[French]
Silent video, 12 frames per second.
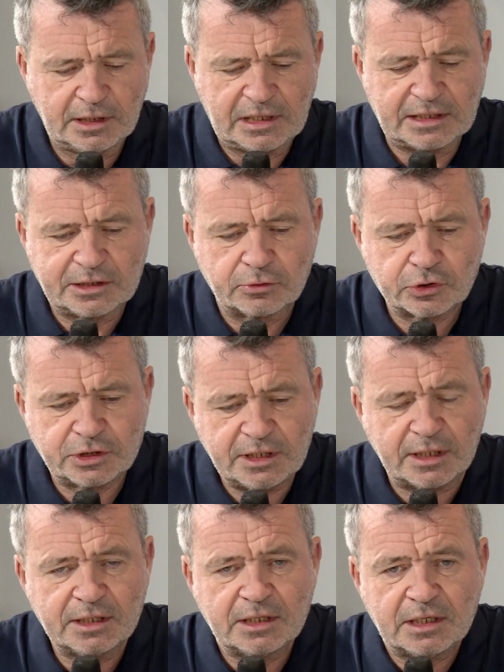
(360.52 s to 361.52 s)
classé en
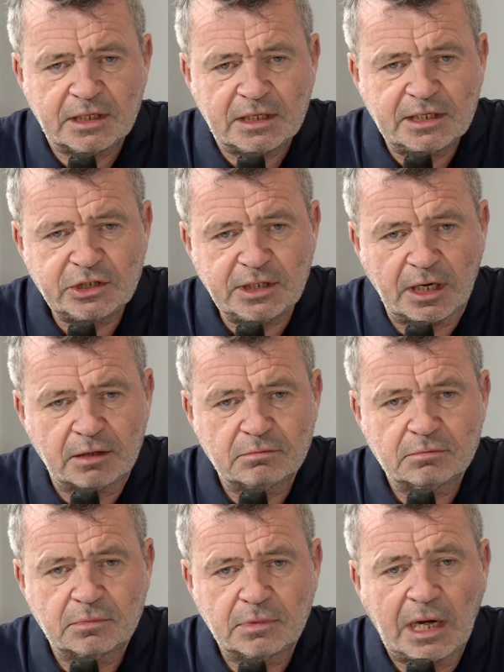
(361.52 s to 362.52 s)
GIR. Les GIR,
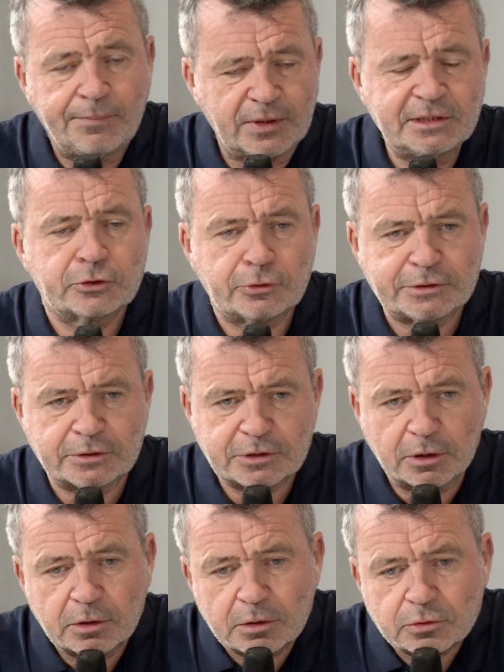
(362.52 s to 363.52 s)
à partir de 60
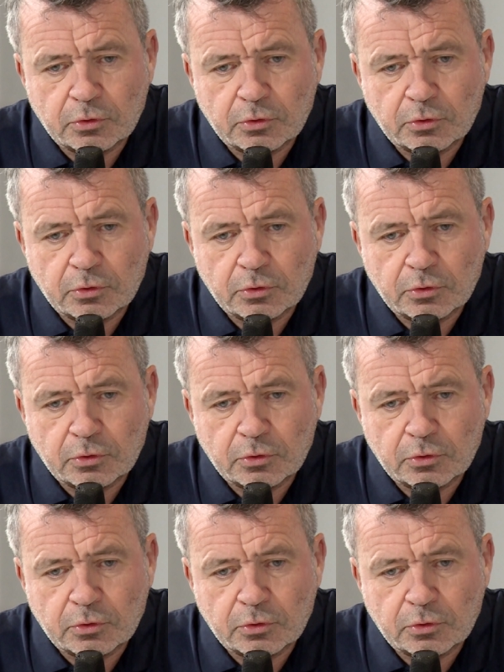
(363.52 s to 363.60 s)
ans,